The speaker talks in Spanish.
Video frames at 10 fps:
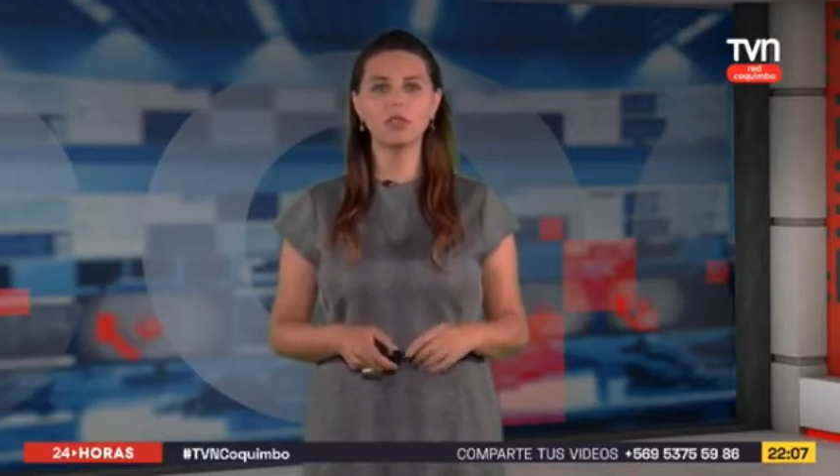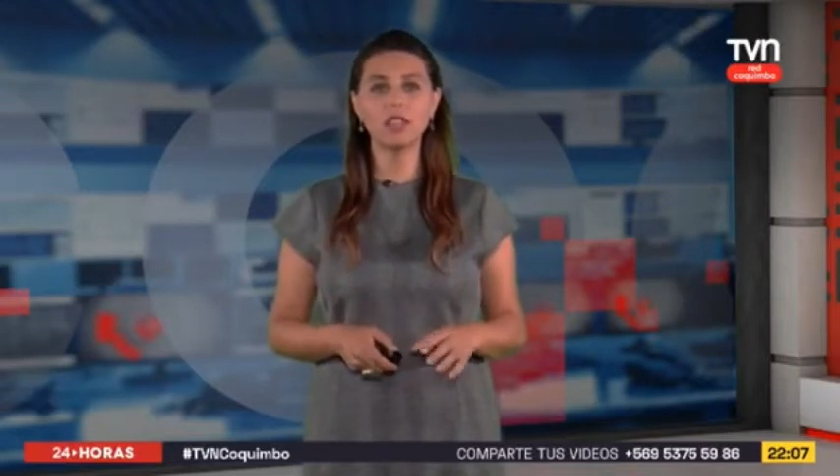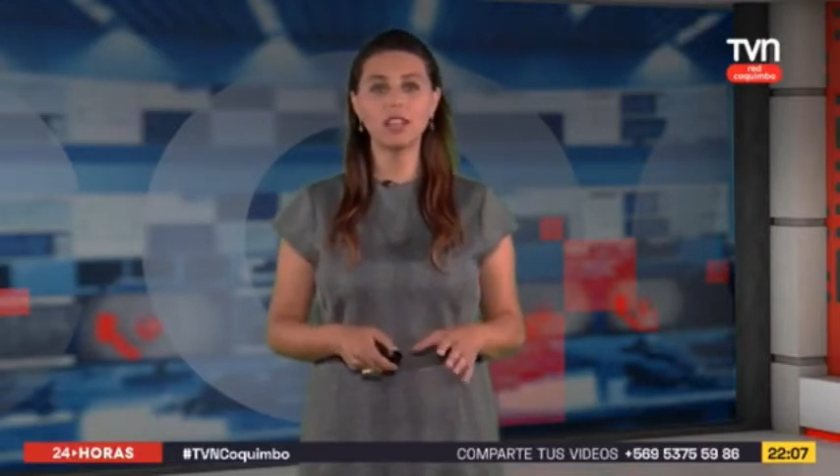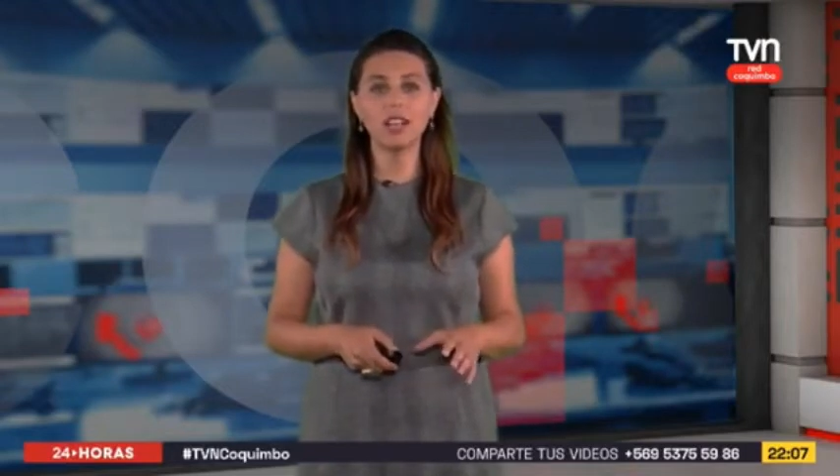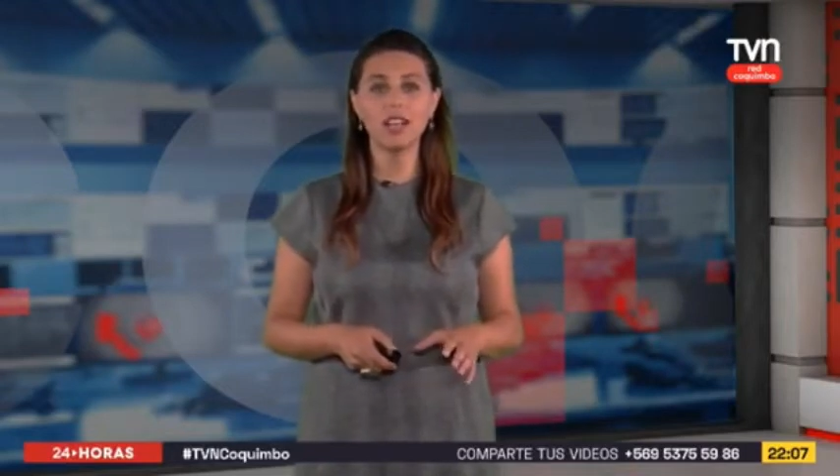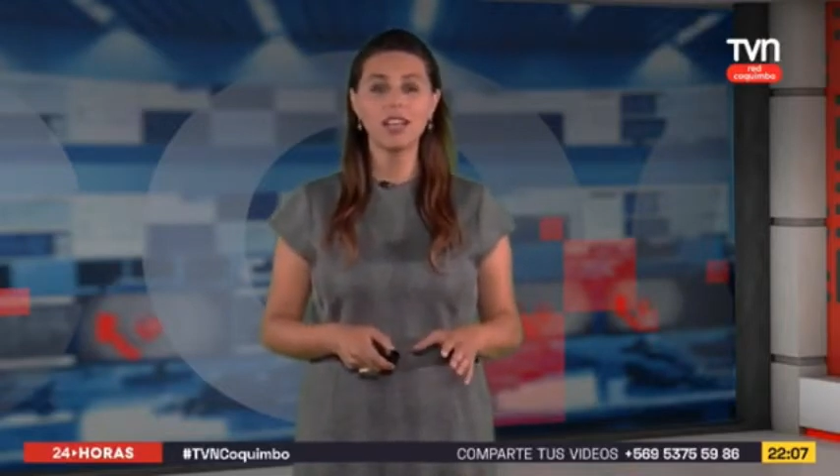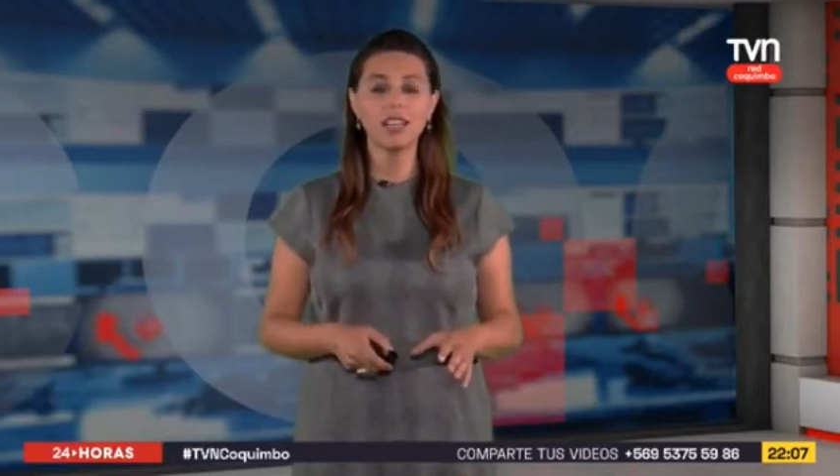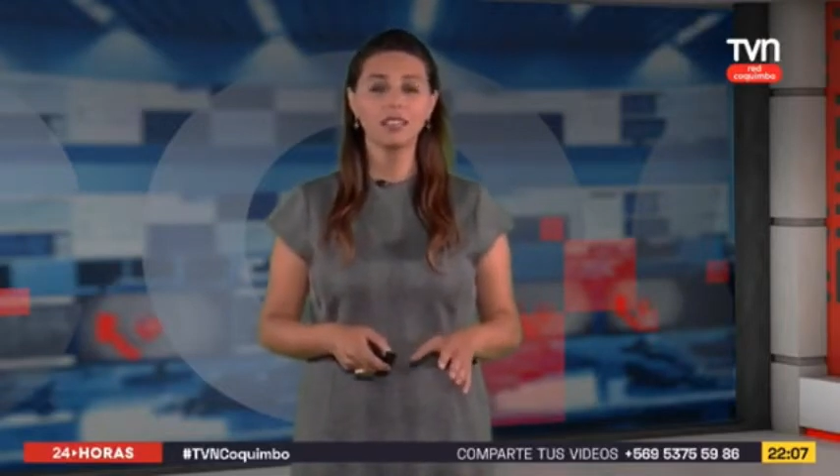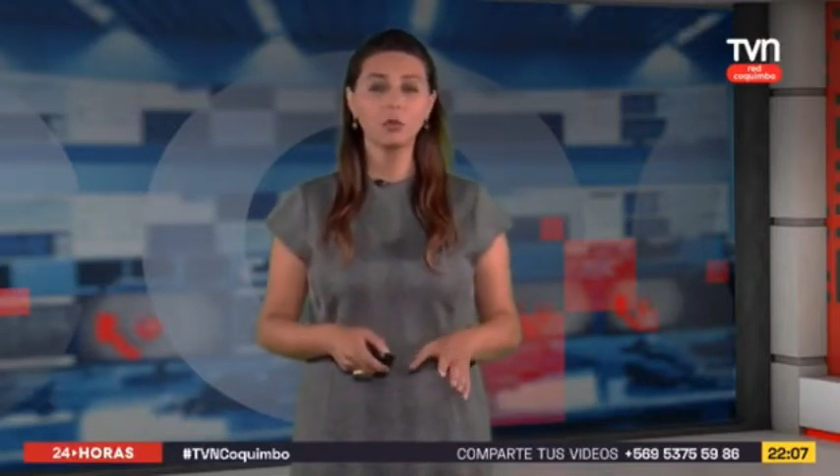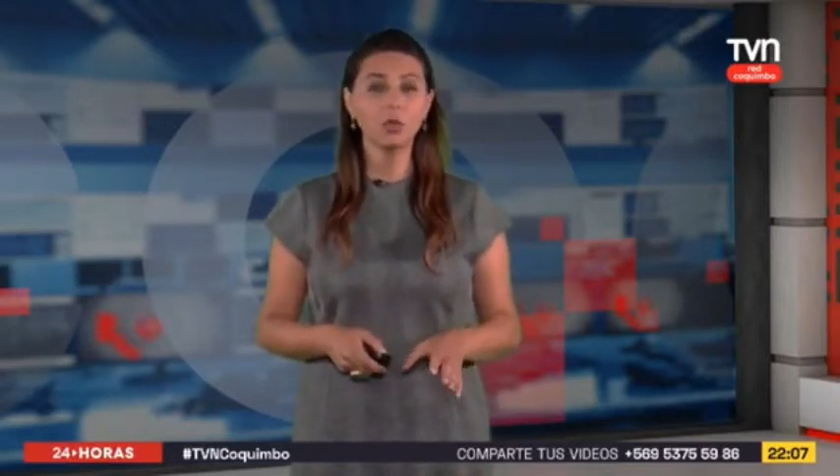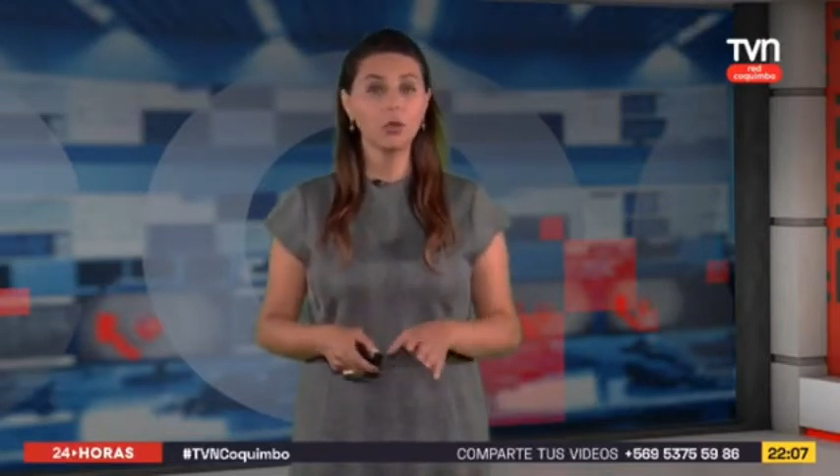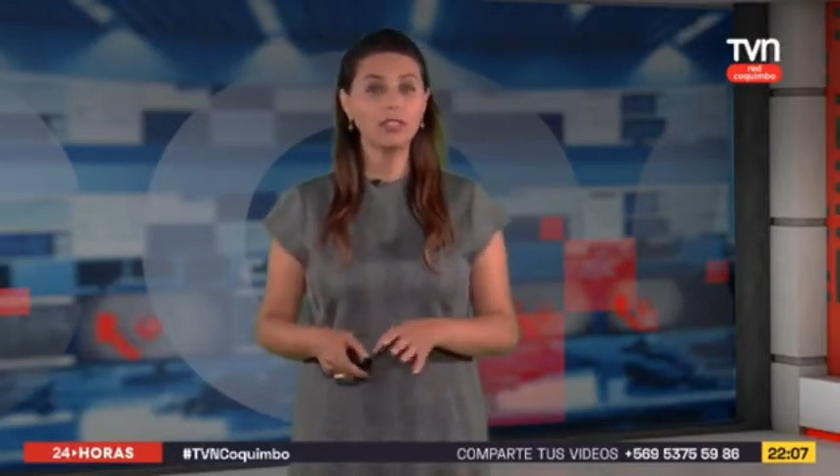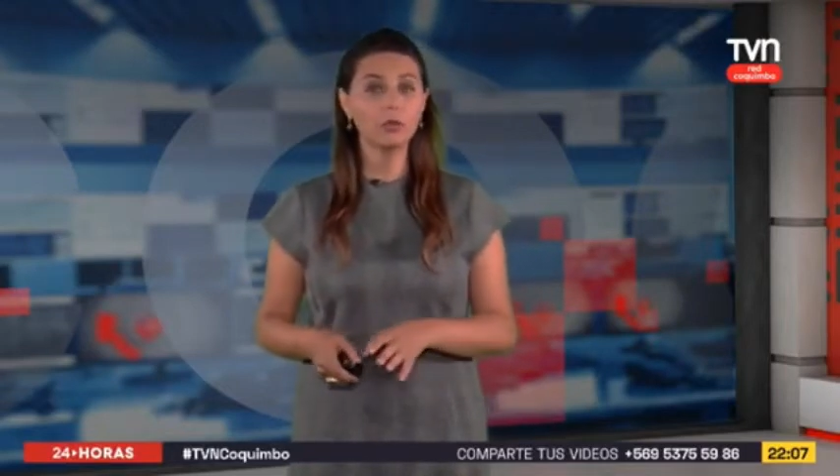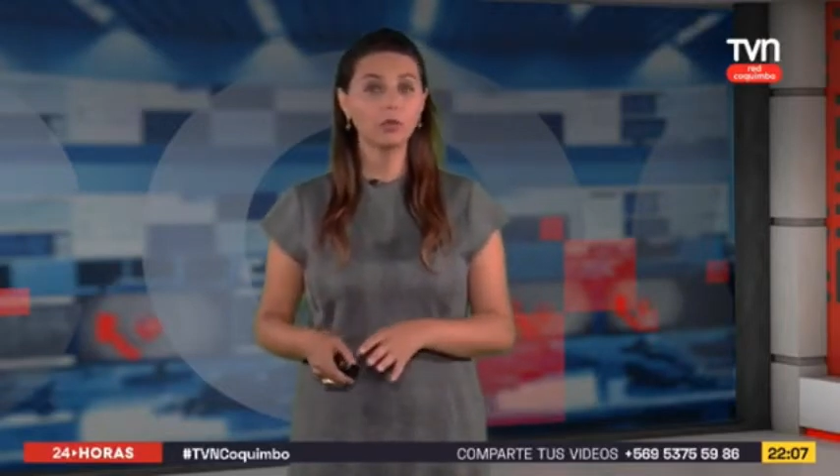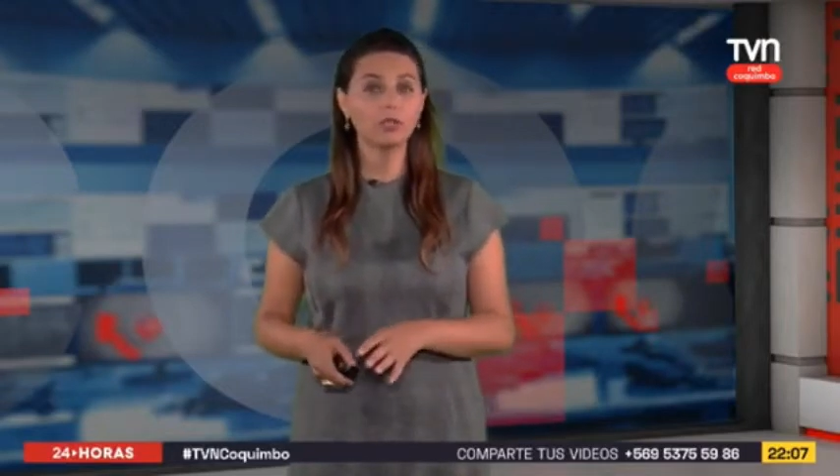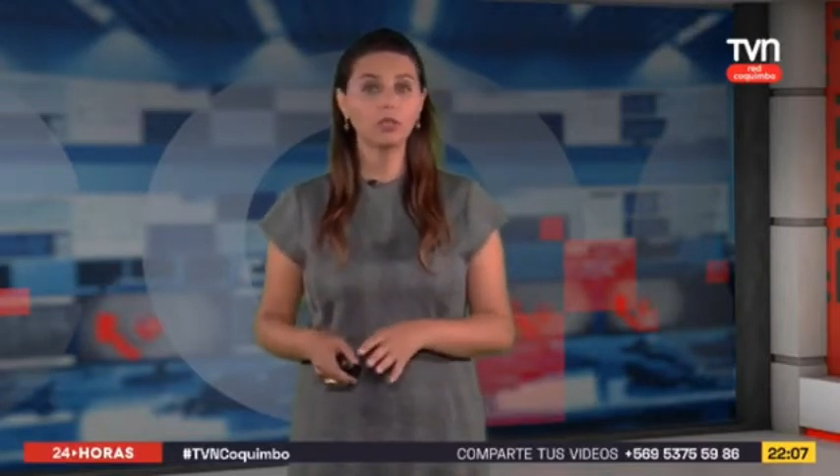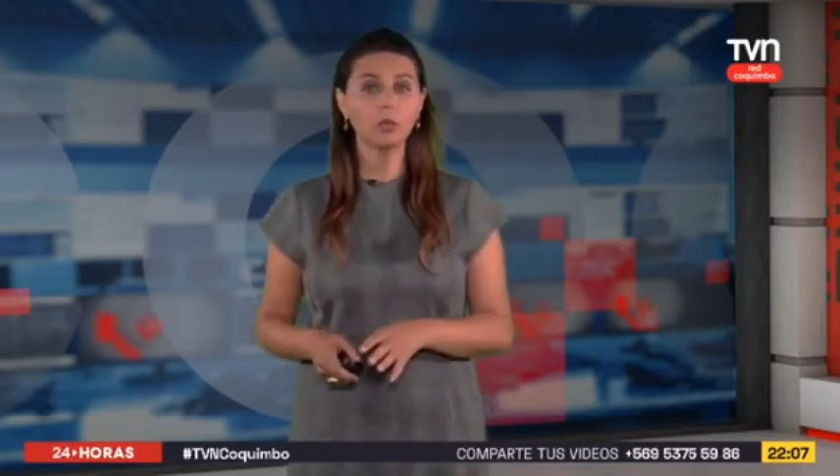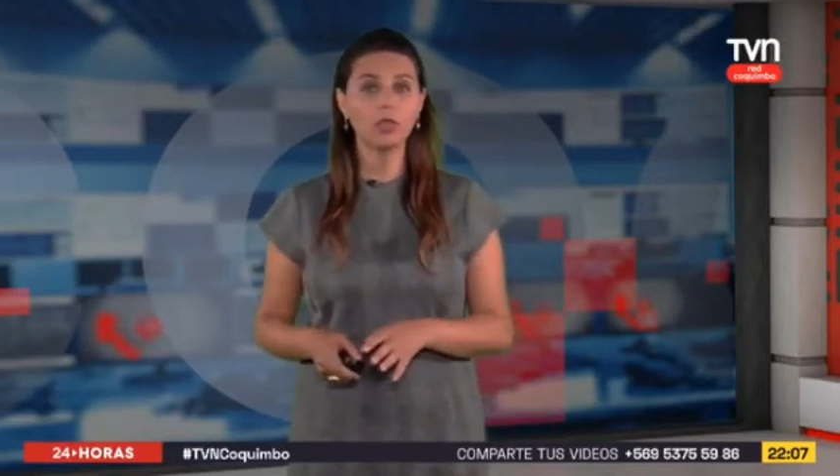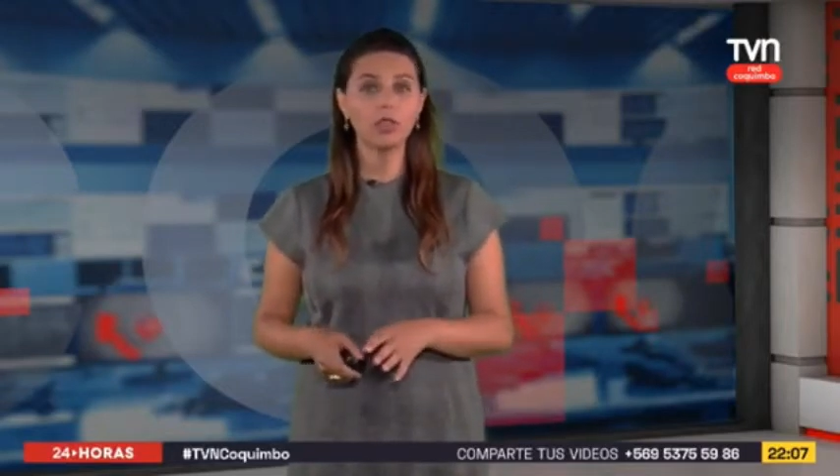Cerca de un 90% de